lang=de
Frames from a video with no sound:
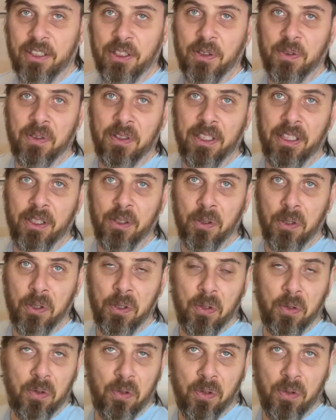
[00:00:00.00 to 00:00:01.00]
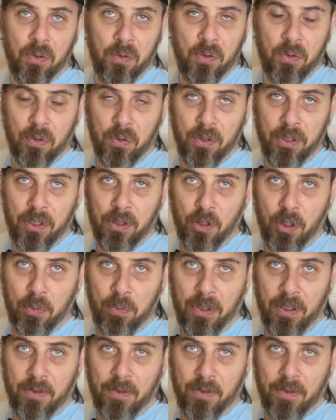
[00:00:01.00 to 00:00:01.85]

Ich verlinke euch unten drunter nochmal